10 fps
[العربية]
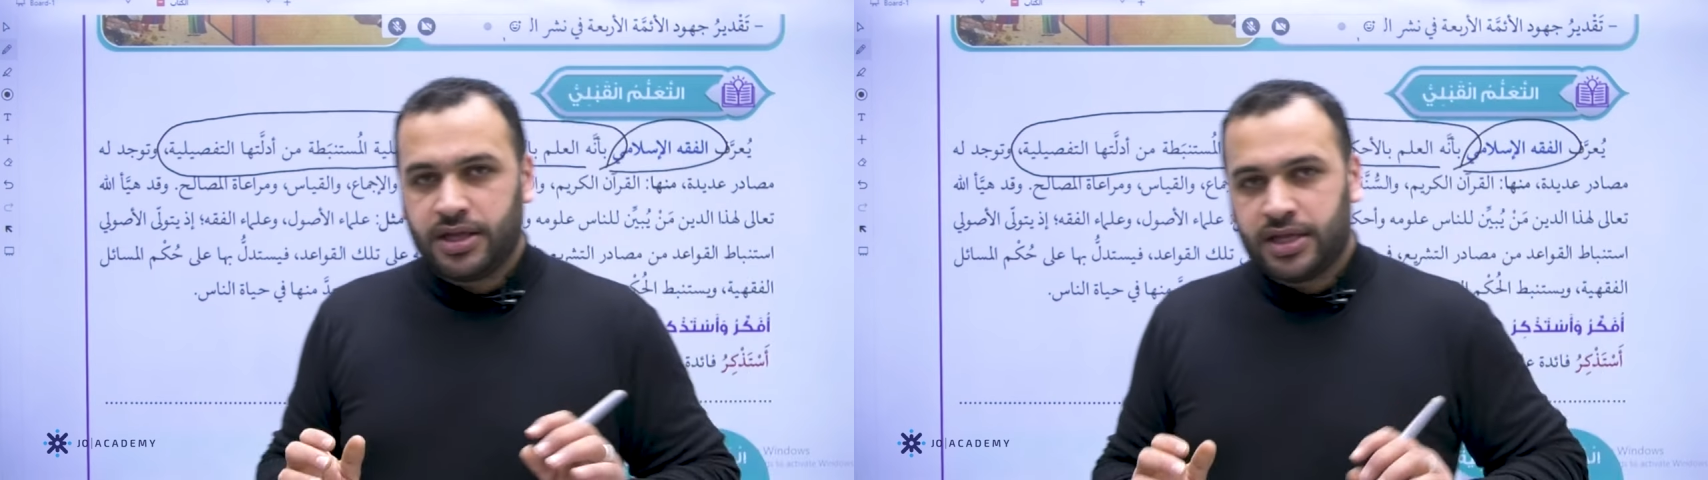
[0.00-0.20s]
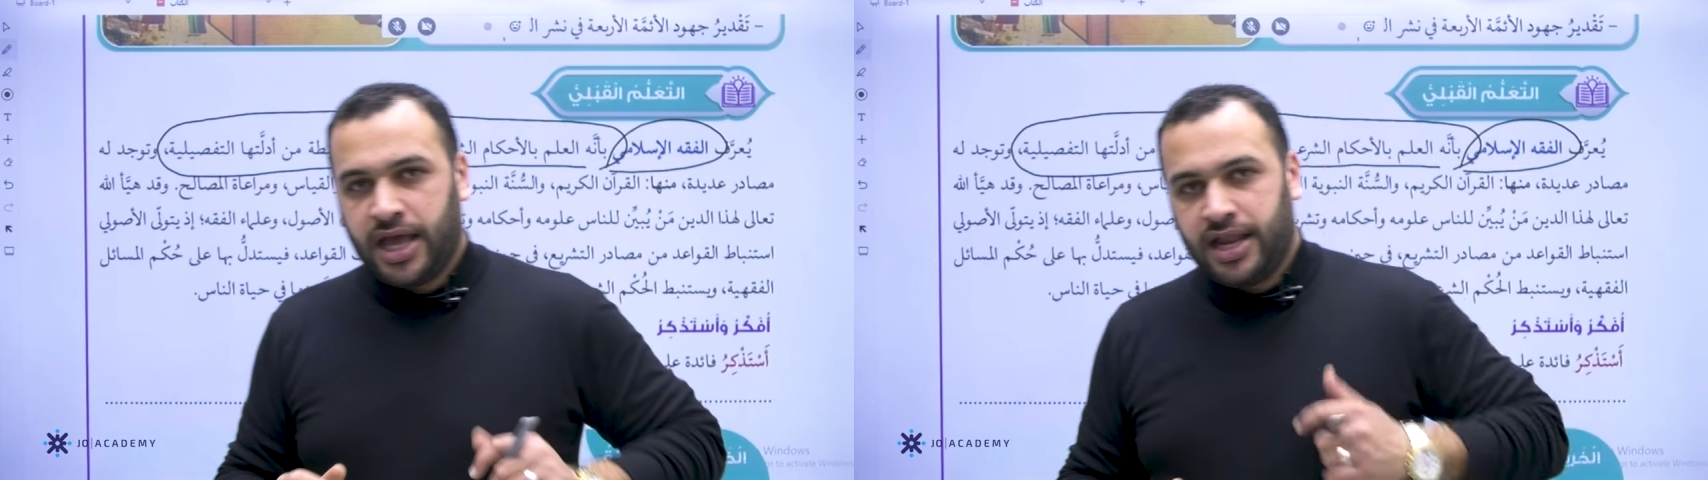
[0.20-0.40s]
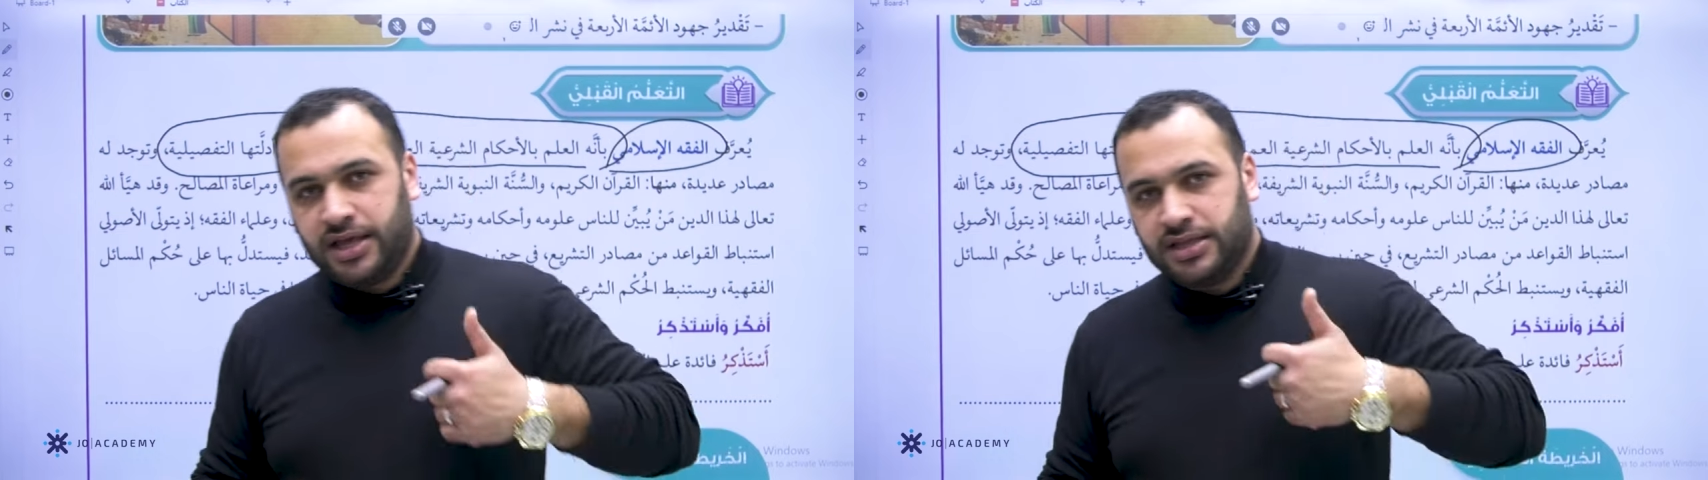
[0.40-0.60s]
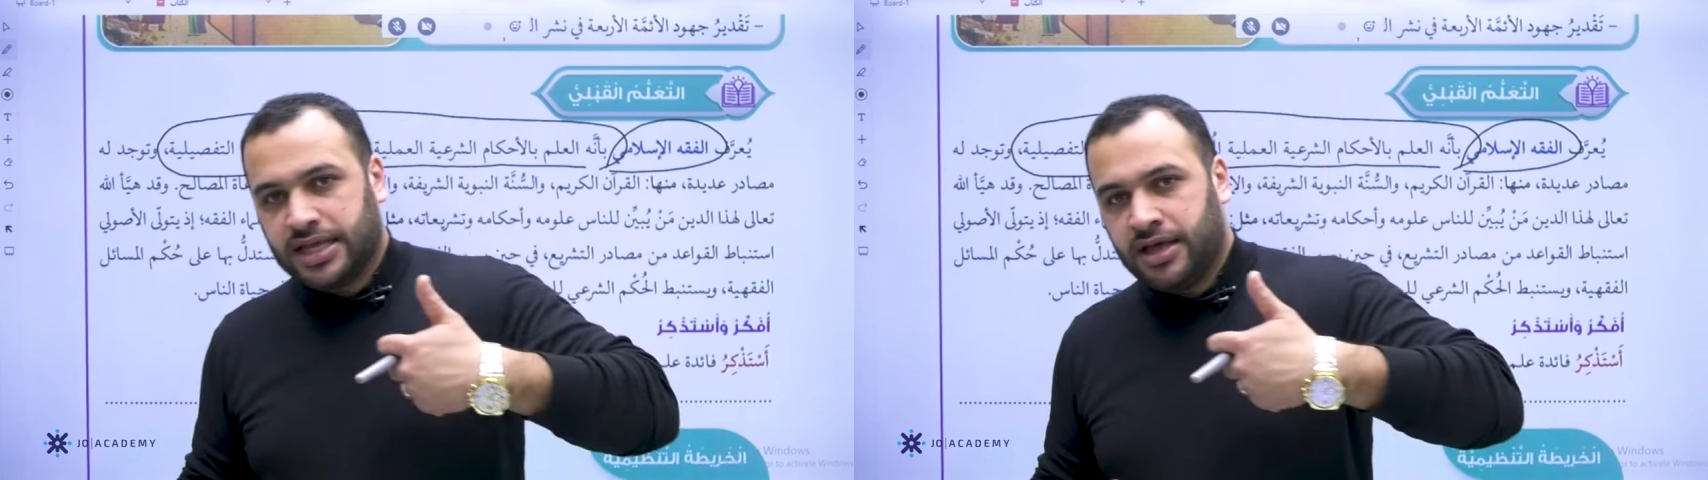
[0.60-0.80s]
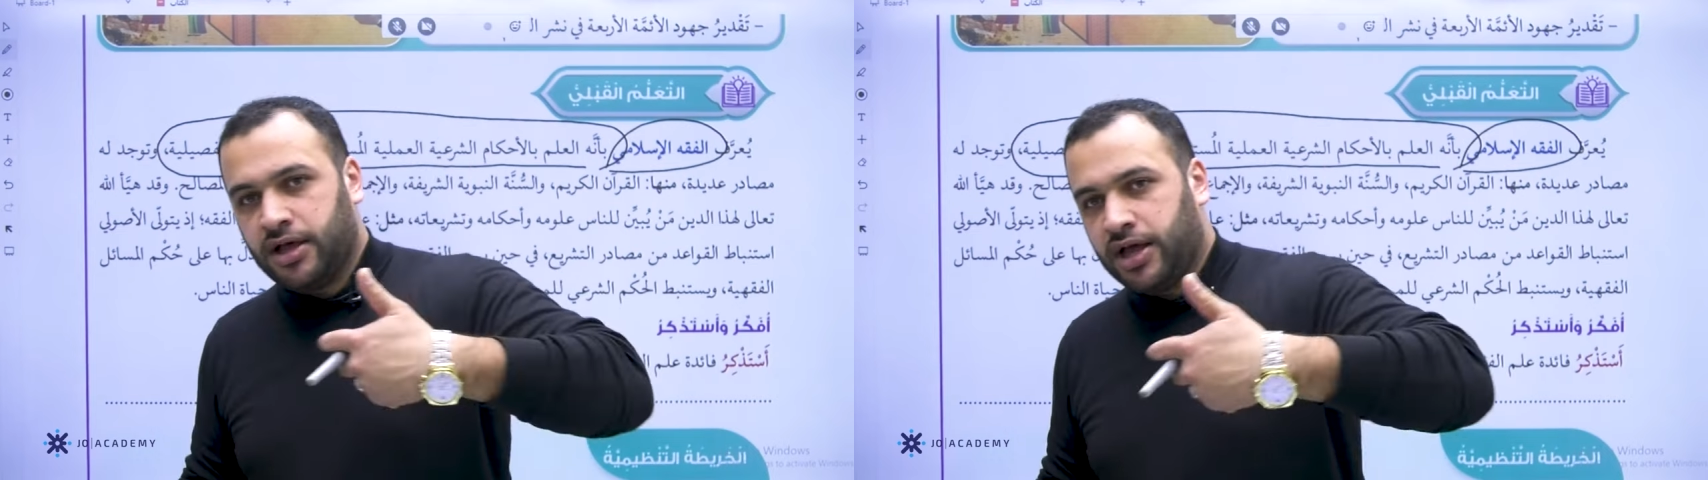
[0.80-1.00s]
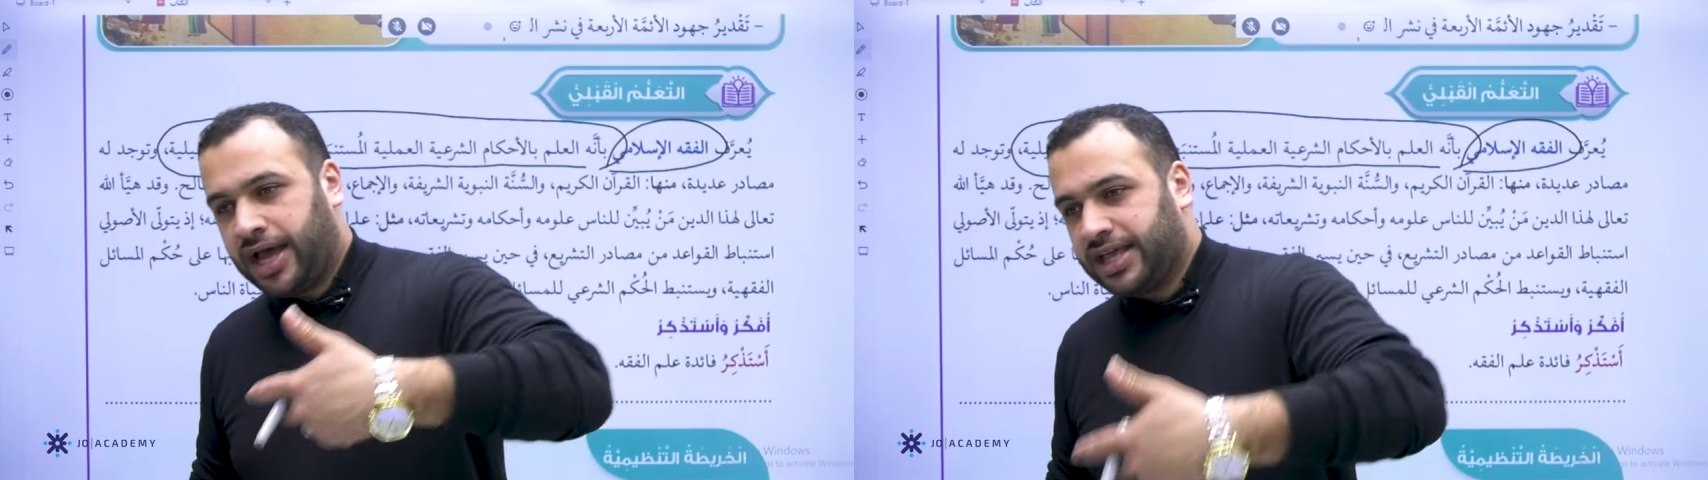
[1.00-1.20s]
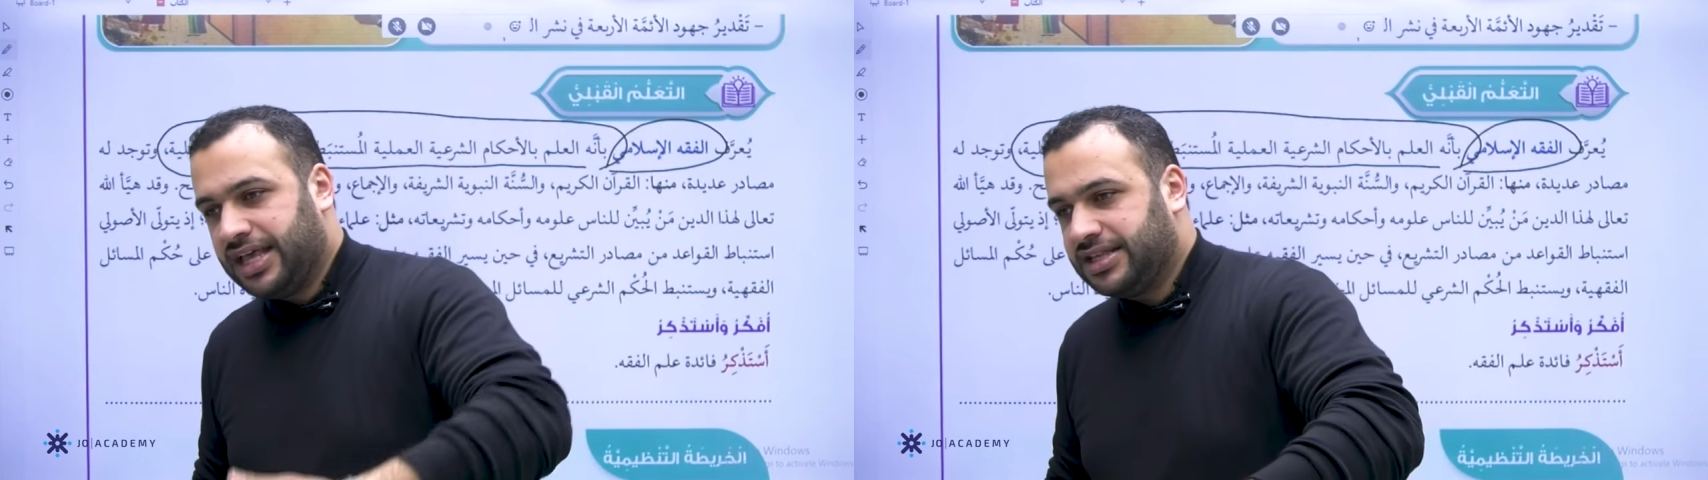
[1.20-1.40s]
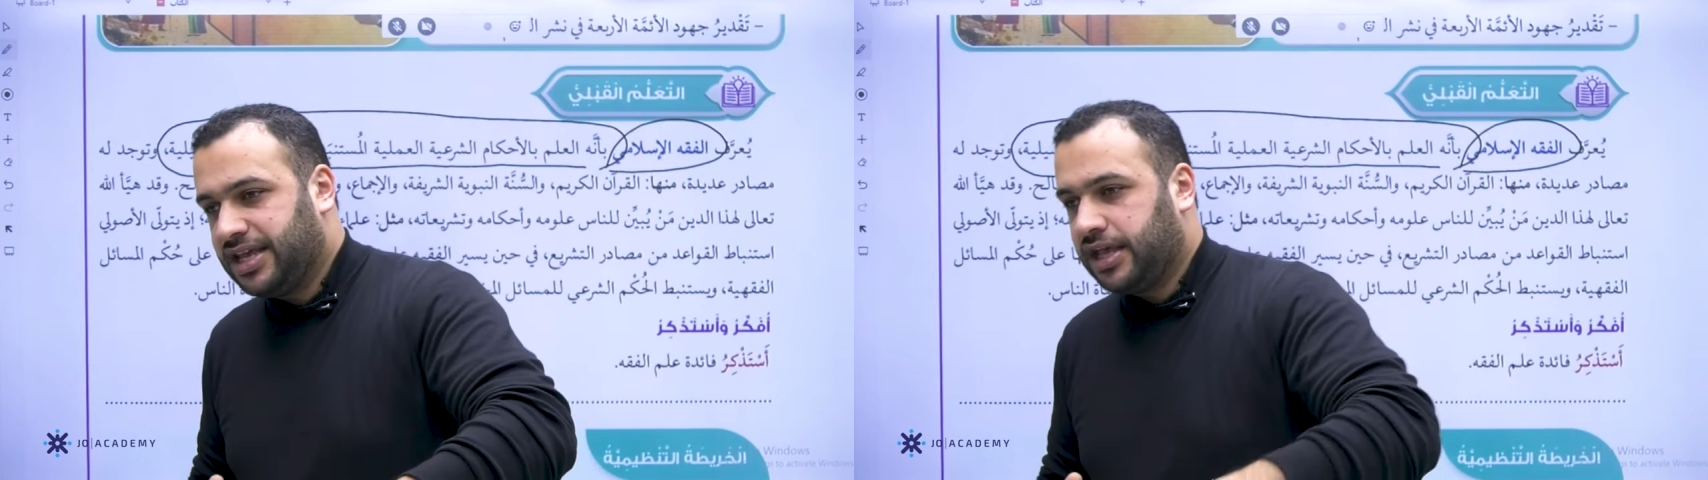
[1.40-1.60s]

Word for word: يعني أنت حكيت